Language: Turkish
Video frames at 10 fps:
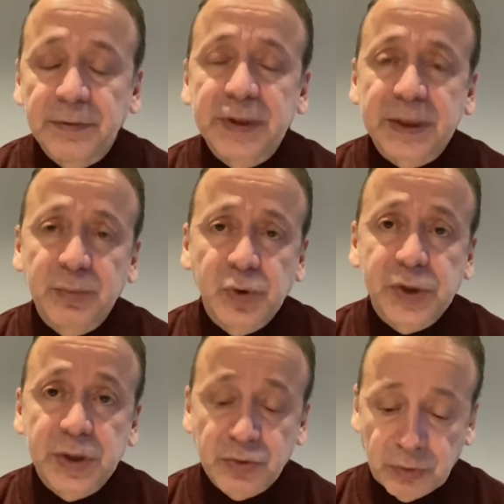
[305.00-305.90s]
Vedat
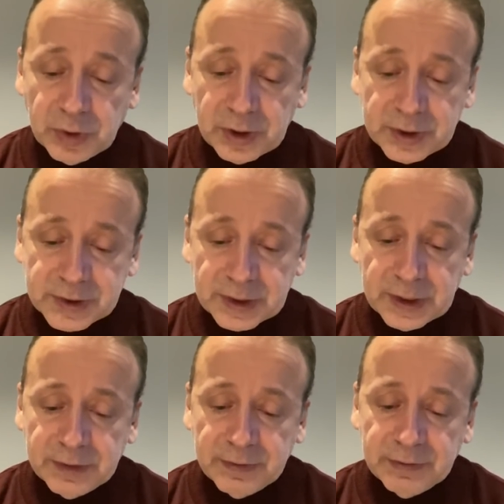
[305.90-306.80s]
Muriç istiyor
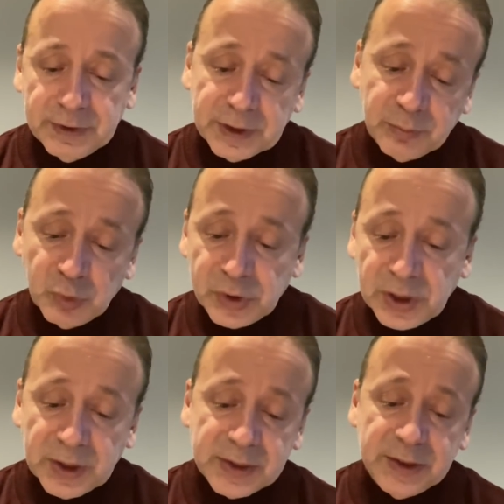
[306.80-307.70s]
Galatasaray ve Vedat Muriç
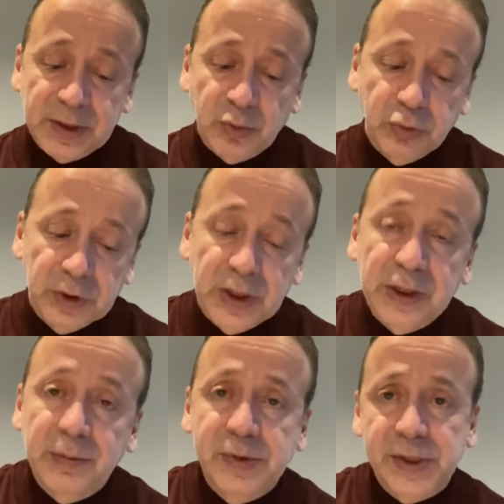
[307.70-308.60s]
takasında
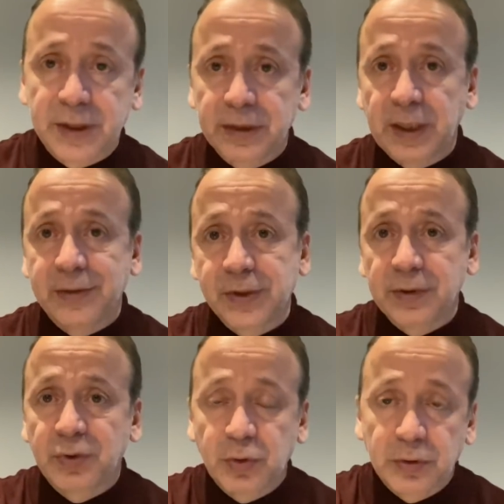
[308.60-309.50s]
kullanılabileceğini daha
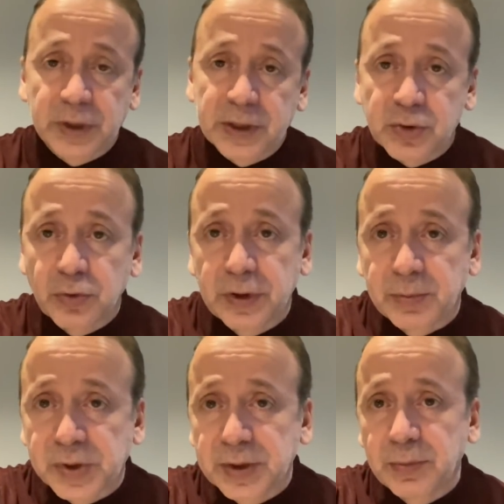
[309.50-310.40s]
önceki videolarda
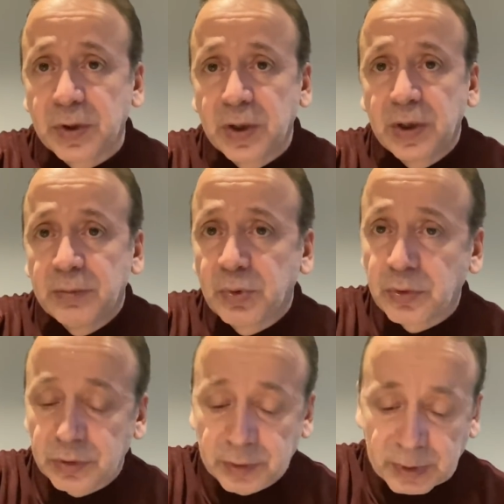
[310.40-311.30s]
söylemiştim. Bu
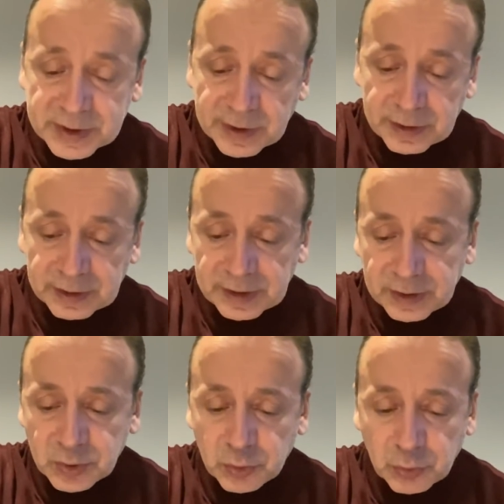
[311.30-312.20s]
konuda pazarlıklar da
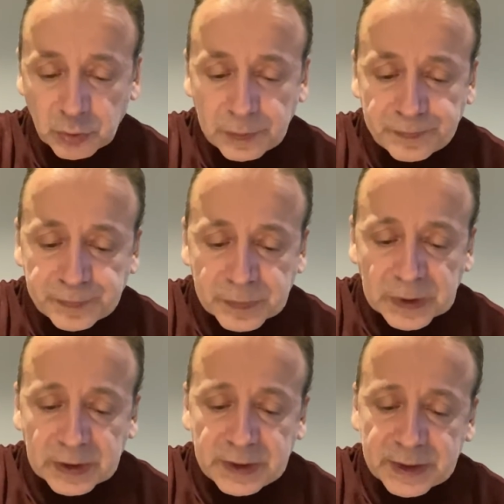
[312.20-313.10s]
sürüyor.
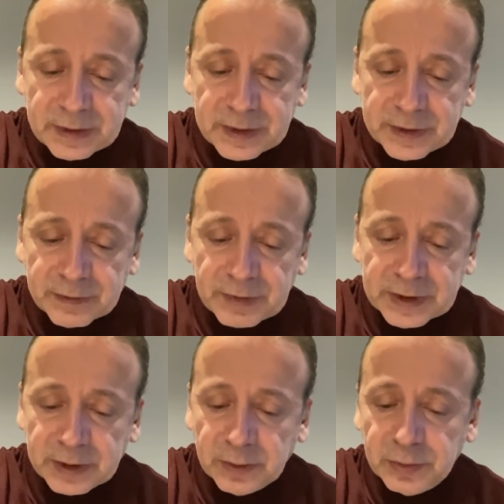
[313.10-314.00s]
Yedlin, Van
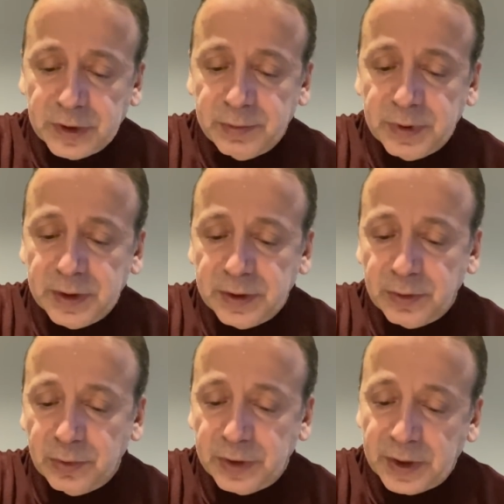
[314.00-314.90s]
Anlot gibi
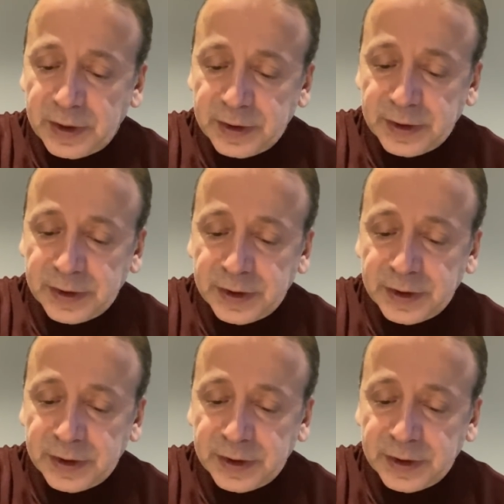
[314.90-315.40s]
o da e,